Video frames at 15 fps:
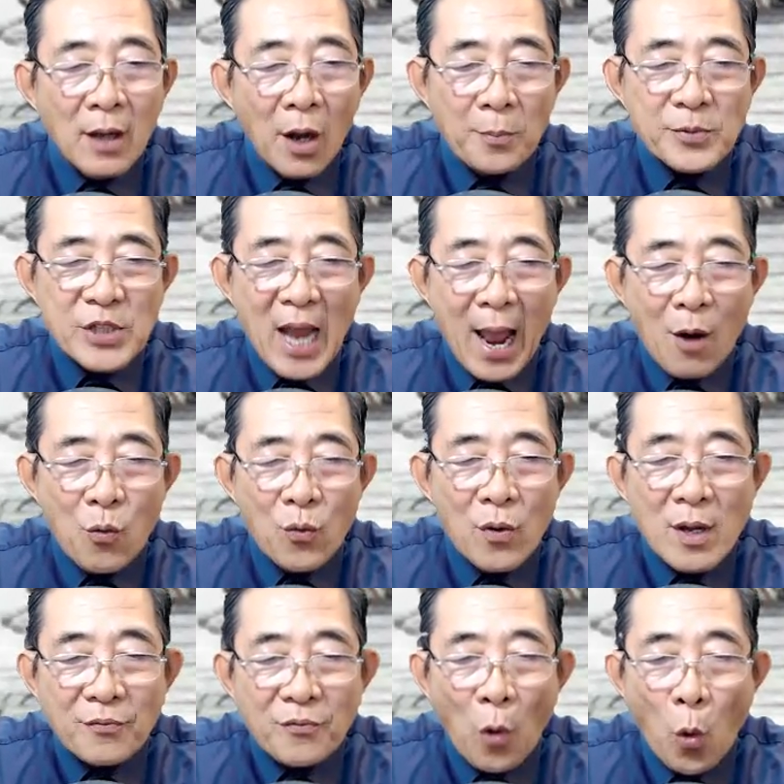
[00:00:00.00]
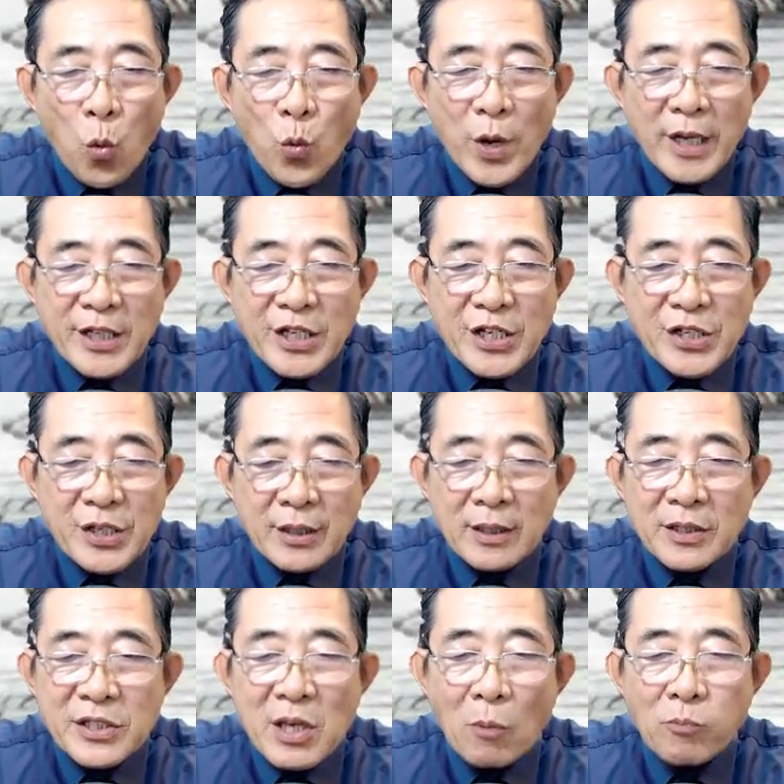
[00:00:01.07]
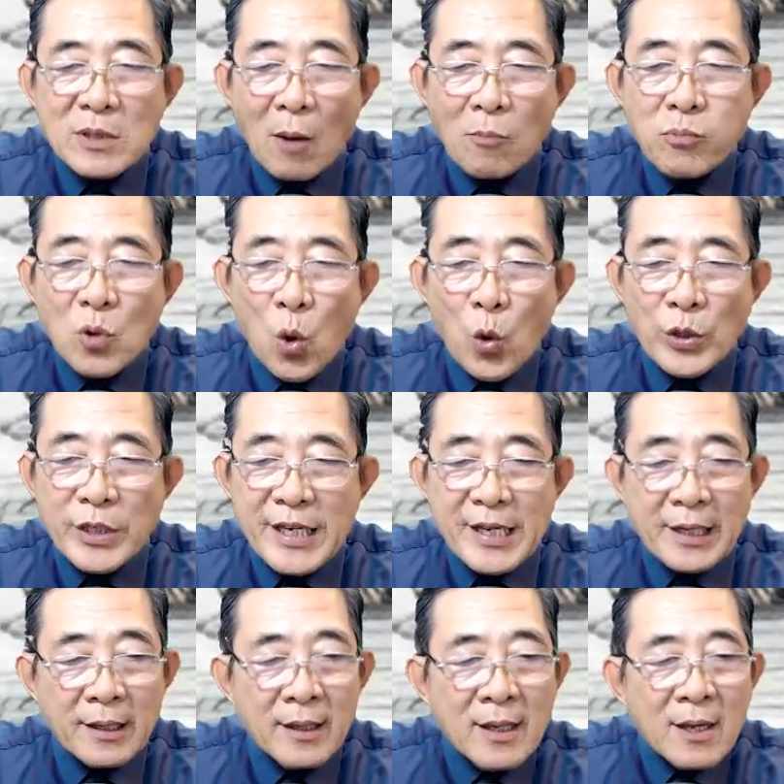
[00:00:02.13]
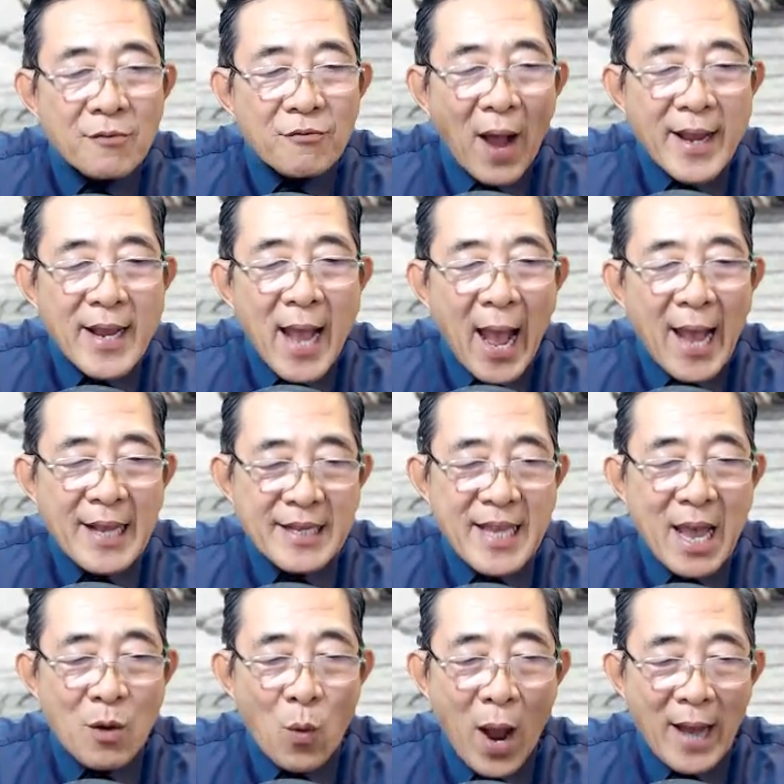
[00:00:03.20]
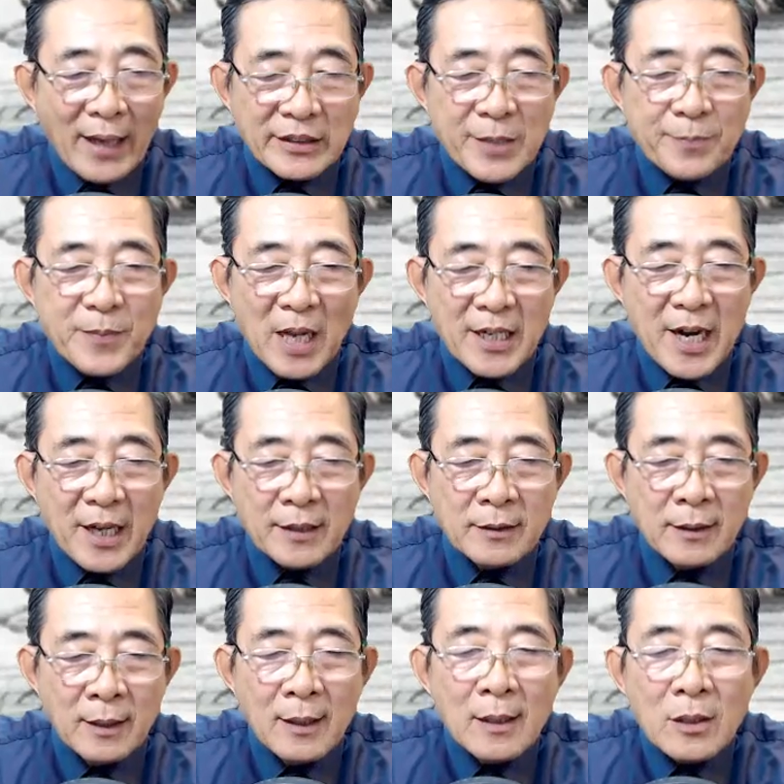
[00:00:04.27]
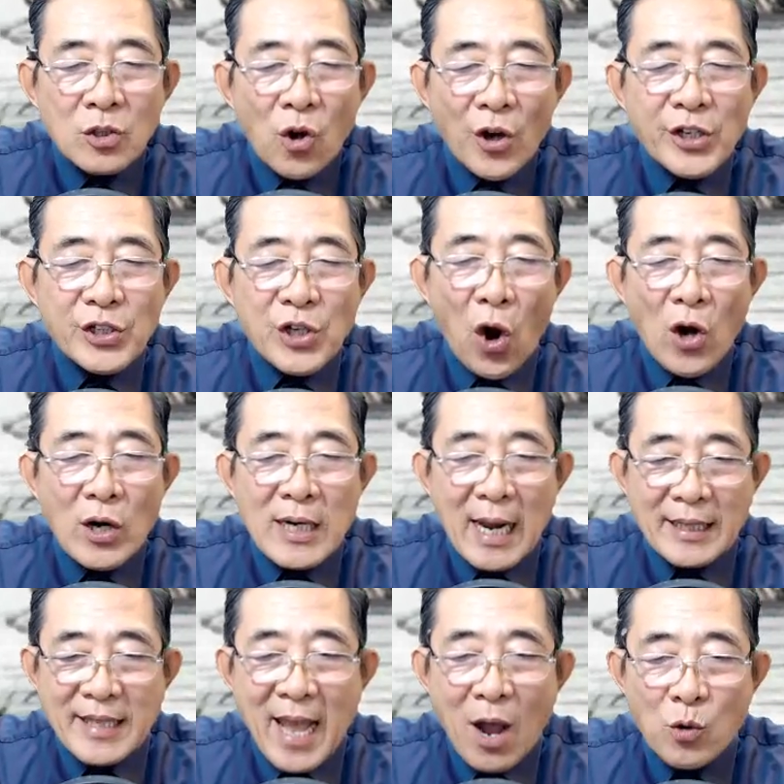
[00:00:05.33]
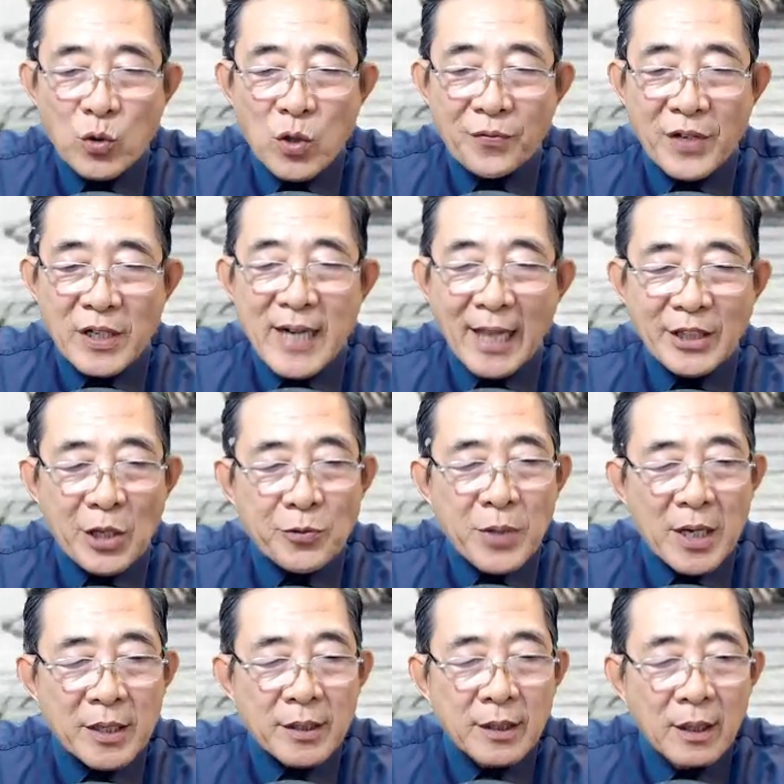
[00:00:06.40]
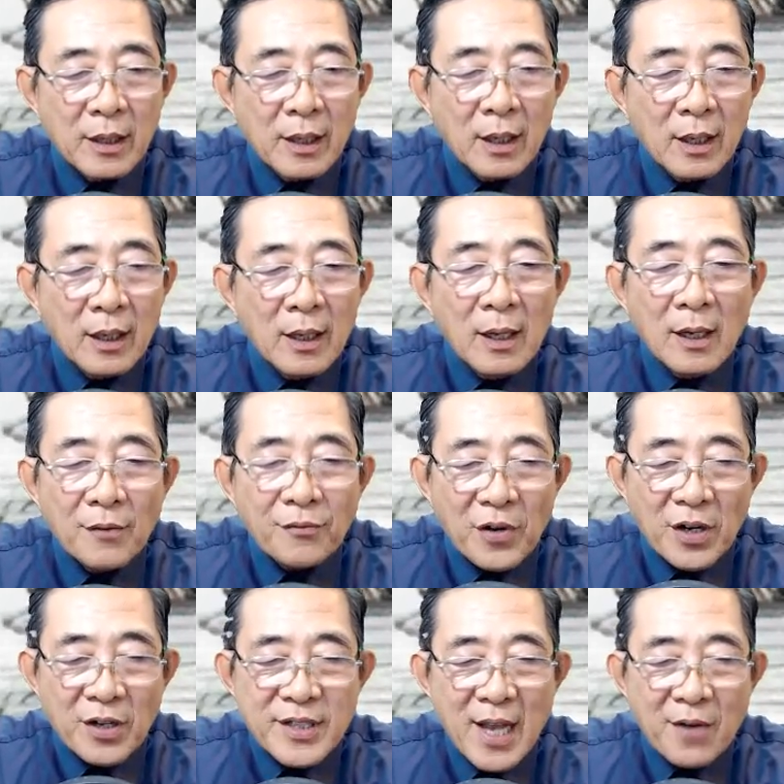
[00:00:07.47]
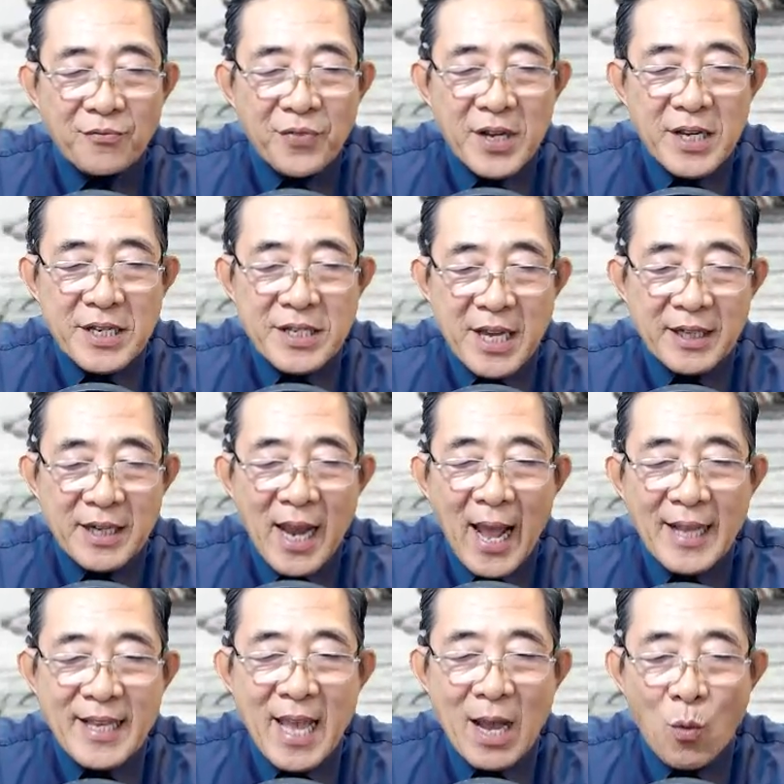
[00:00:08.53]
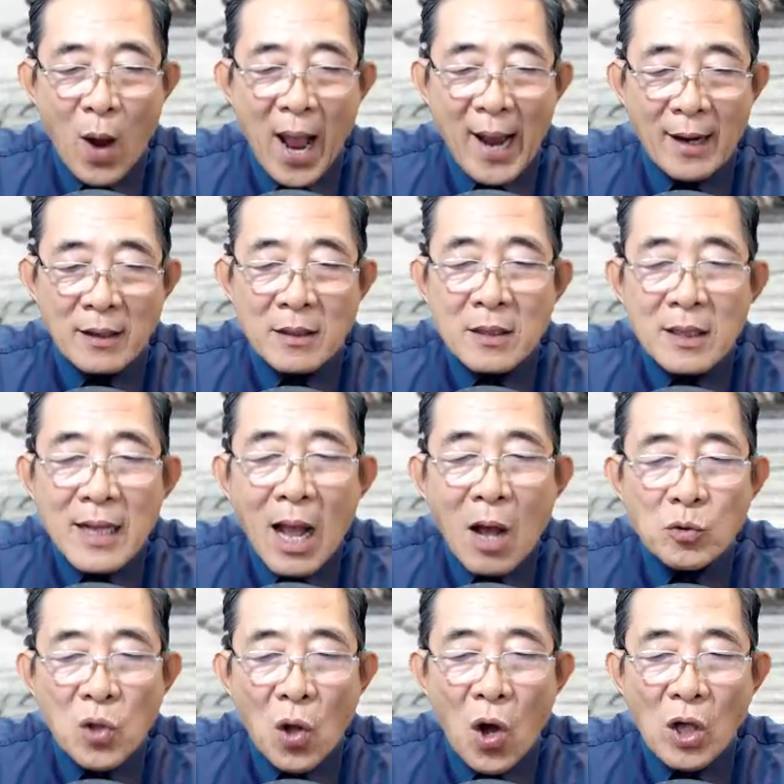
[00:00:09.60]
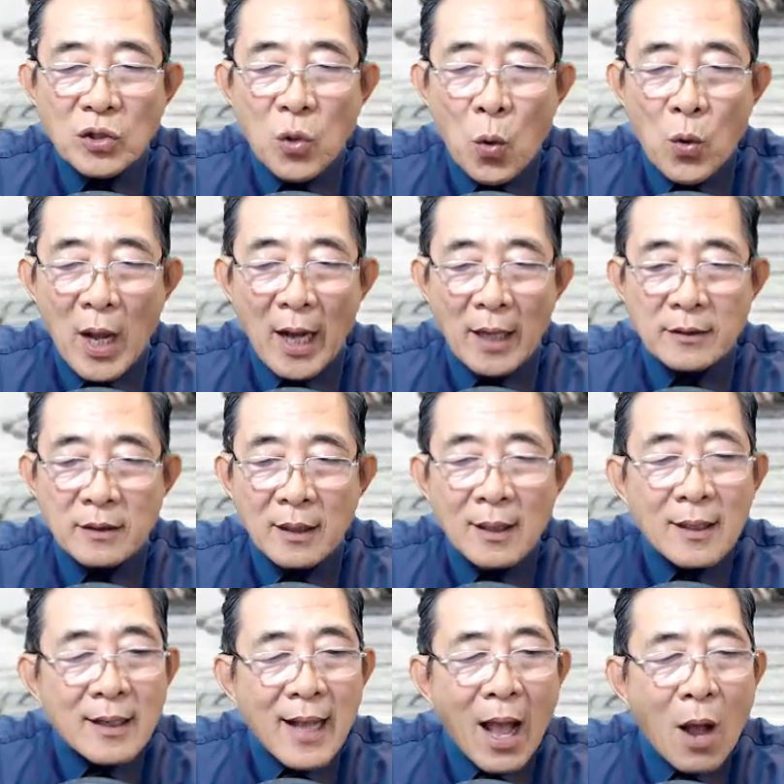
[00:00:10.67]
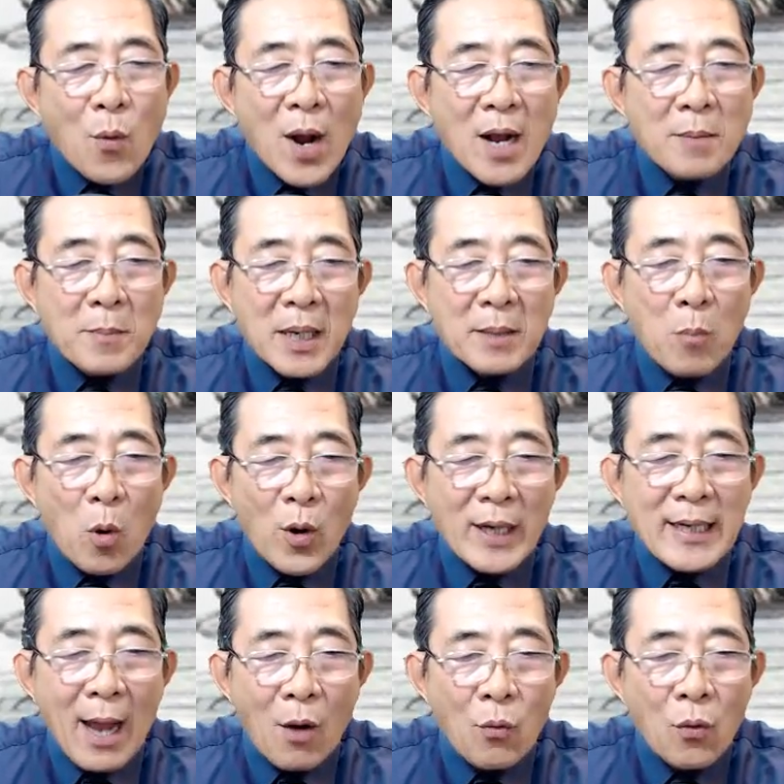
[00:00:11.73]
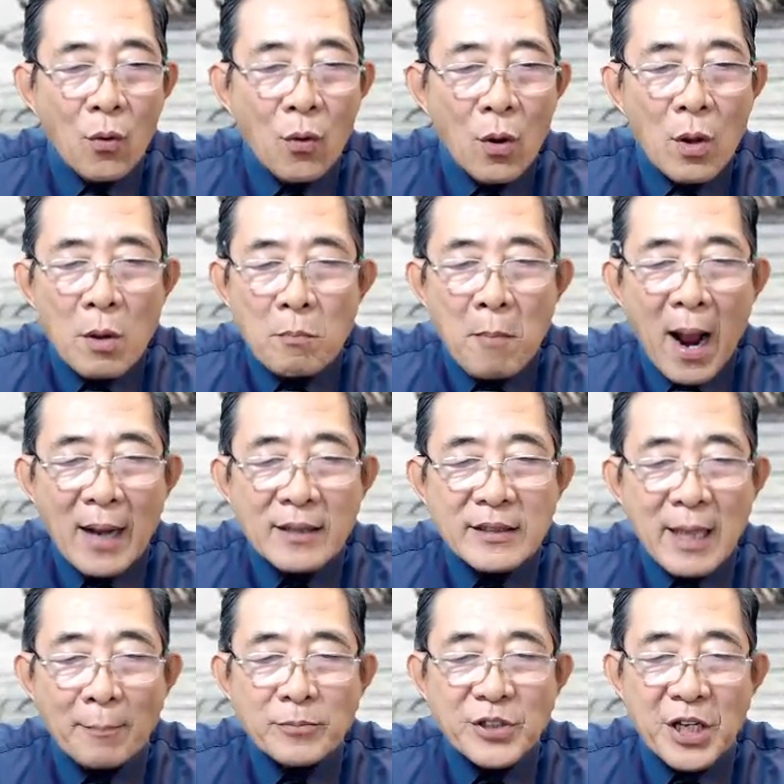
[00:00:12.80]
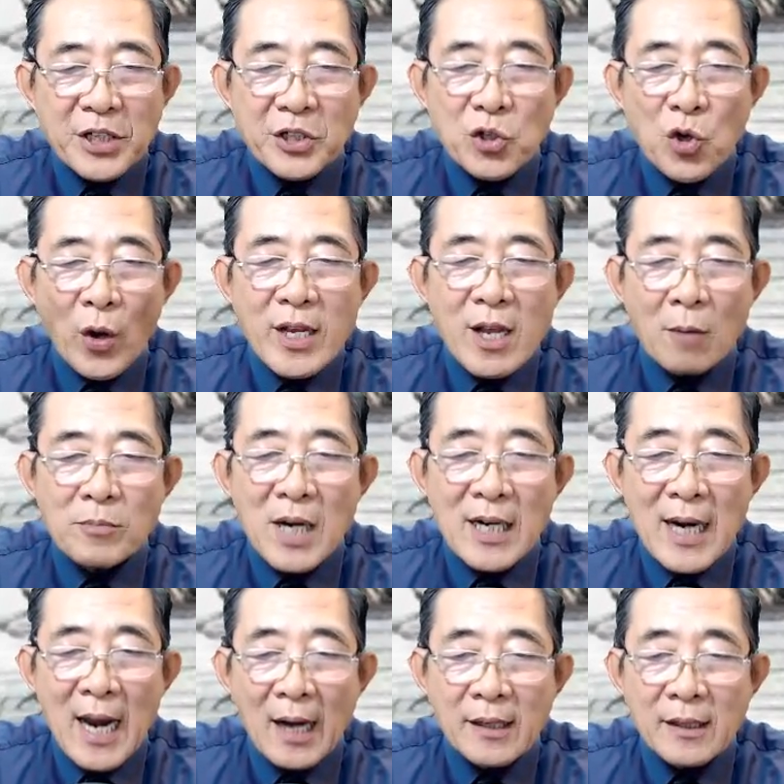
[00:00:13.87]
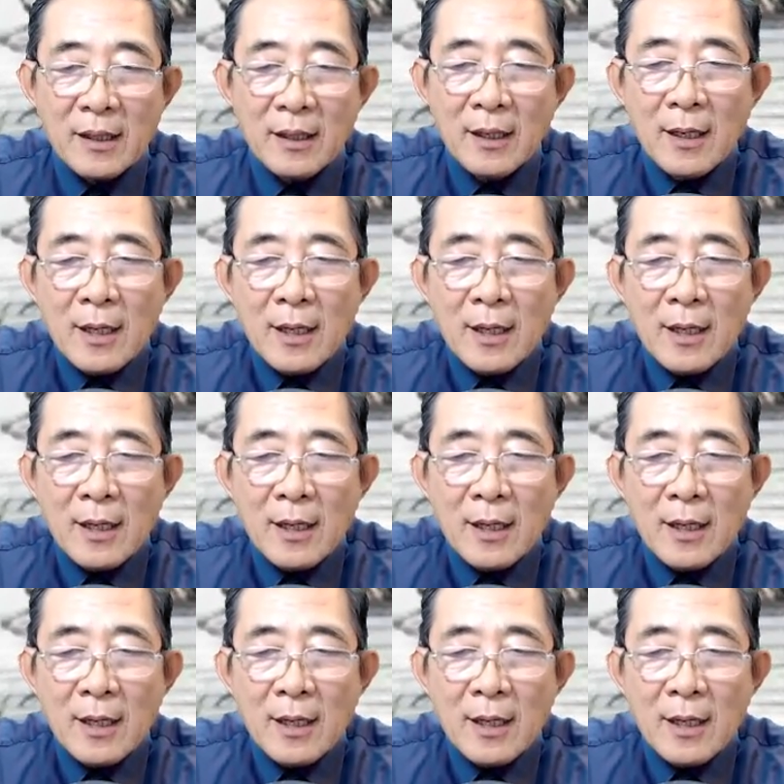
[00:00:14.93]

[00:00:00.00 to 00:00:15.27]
Hôm sau, Phủ Nguyên Dương giống trống khu chiên, phái hai nha hoàng thiếp thân đến, nói rõ là giao cho Phượng Đại Tiểu Thư. Phượng Dân Phi nhìn hai nha hoàng cao to thô kệch, cao hơn mình một cái đầu. Mặt xám xịt nói không nên lời,